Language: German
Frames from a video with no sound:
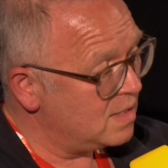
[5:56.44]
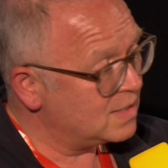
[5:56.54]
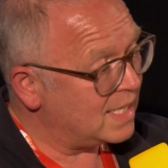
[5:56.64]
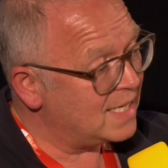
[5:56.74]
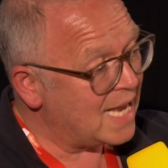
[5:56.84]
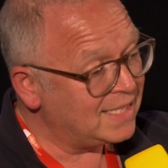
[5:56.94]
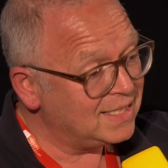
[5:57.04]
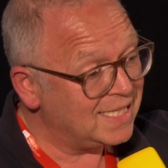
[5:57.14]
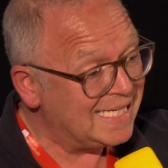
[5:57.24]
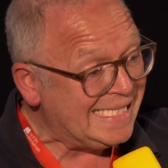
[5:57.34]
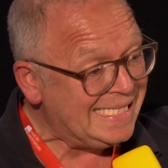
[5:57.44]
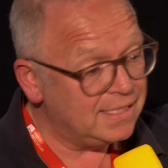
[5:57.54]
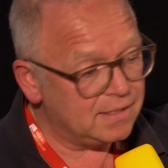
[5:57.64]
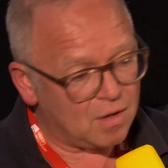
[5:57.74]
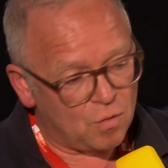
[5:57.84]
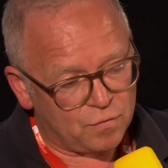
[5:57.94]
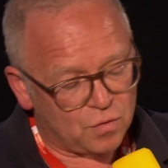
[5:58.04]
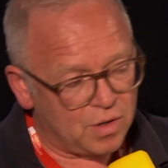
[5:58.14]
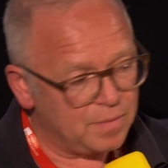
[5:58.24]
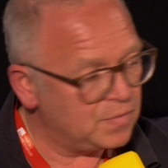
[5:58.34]
sein Land cleant,
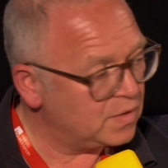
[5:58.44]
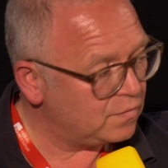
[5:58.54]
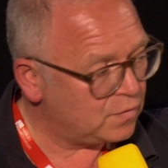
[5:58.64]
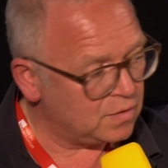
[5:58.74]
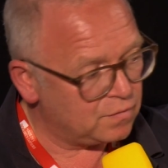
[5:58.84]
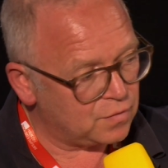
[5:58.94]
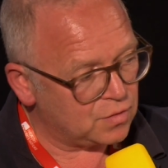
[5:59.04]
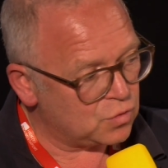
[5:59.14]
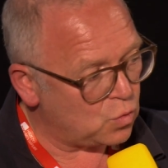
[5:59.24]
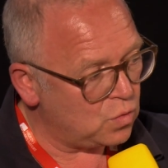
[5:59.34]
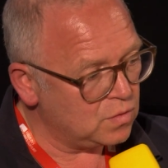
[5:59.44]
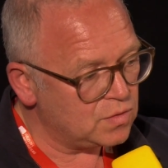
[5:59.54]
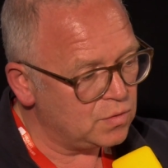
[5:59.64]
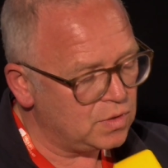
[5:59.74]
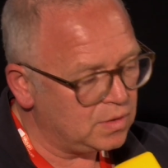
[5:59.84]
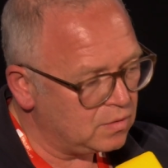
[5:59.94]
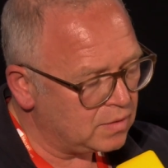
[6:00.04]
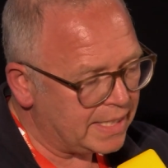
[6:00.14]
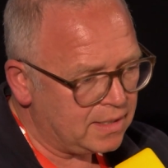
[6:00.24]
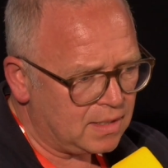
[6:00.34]
aufräumt, von, von Drogensüchtigen
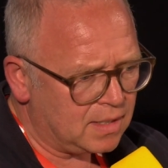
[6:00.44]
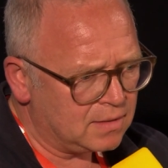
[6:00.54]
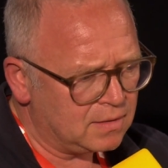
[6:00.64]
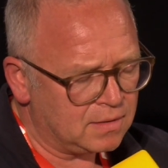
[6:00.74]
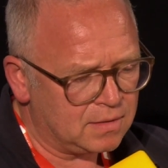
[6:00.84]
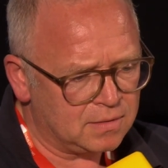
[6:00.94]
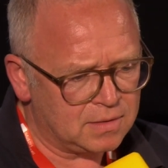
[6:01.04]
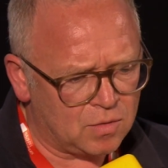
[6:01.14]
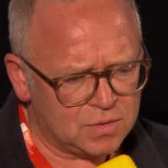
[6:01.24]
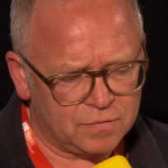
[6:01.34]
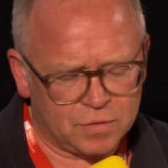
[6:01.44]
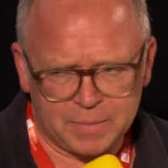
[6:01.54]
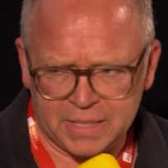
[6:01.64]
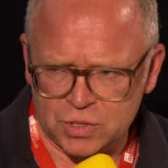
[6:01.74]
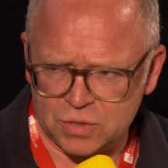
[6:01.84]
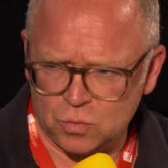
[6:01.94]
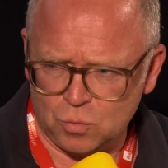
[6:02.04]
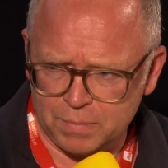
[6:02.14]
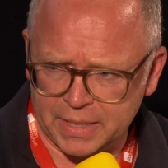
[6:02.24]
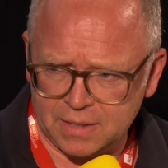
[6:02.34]
und Händlern äh, tausend von Menschen
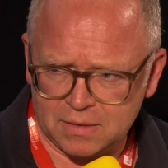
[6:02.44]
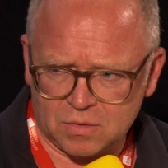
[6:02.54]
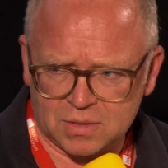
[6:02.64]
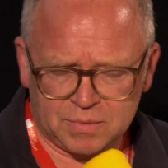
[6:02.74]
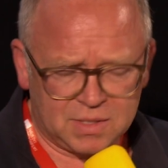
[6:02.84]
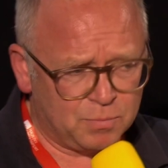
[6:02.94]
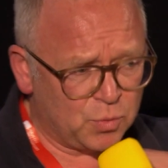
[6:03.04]
umbringt, auch damit sich